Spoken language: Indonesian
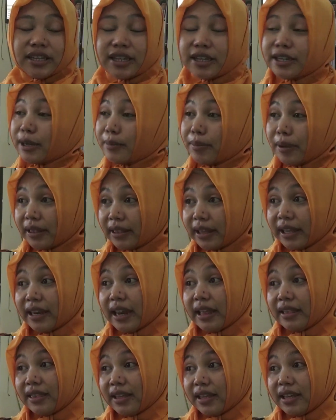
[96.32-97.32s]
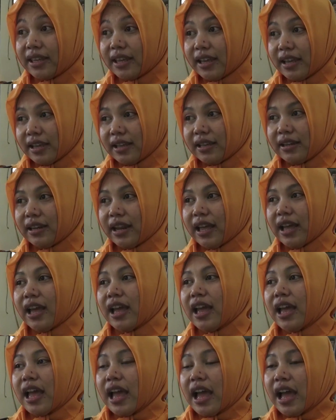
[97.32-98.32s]
di DPT nantinya. Nah,
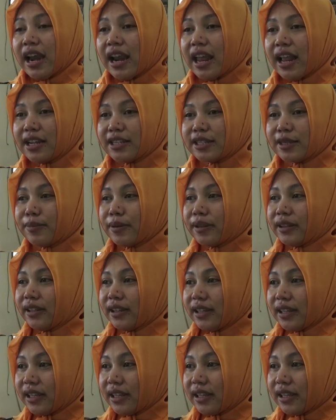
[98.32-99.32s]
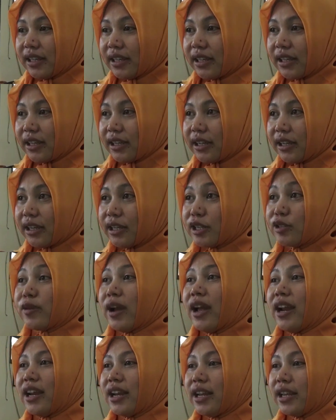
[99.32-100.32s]
hal-hal kecuali harus
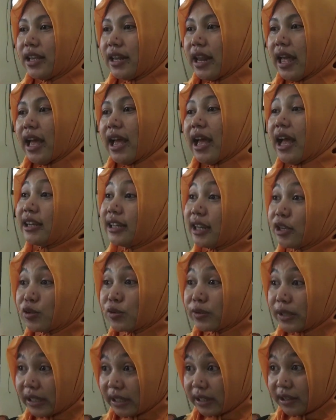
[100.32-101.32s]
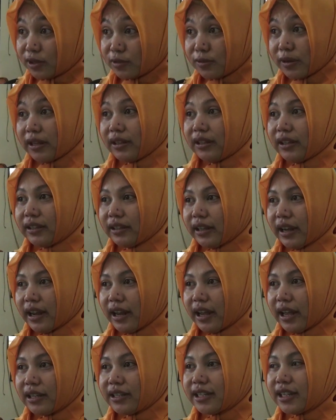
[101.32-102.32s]
kecuali nah, ada surat surat
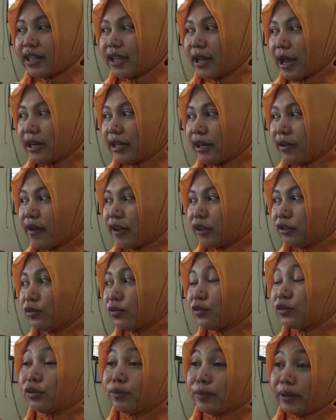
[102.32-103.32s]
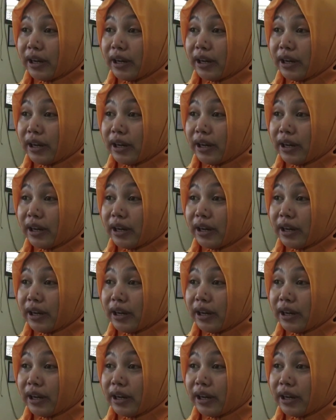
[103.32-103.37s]
keterangan. Jadi ada waktu untuk